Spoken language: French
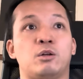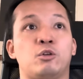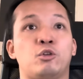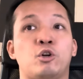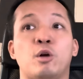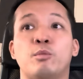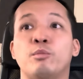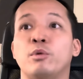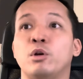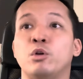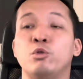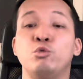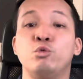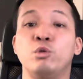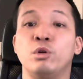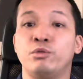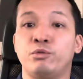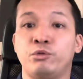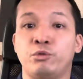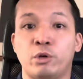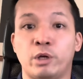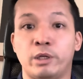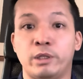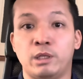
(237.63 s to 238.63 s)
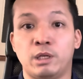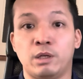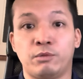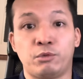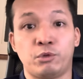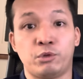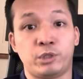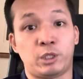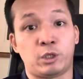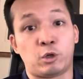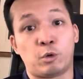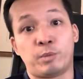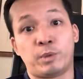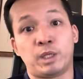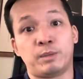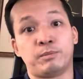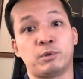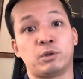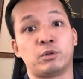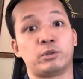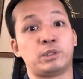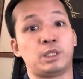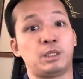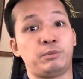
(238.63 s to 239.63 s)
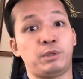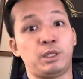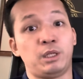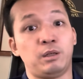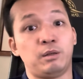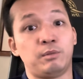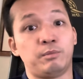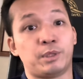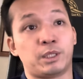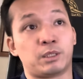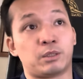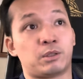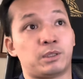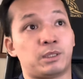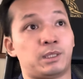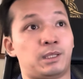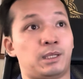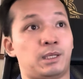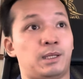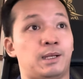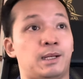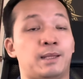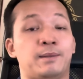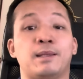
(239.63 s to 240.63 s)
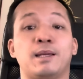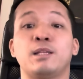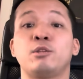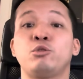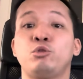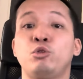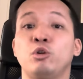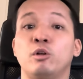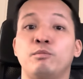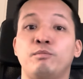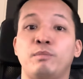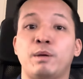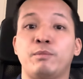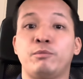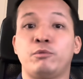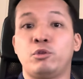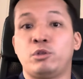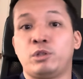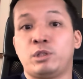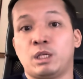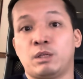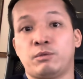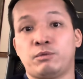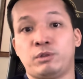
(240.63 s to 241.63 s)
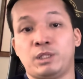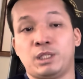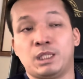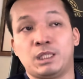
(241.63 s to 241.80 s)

comme UFE, ADFE, c'est complètement débile parce que c'est la nature même du CFI est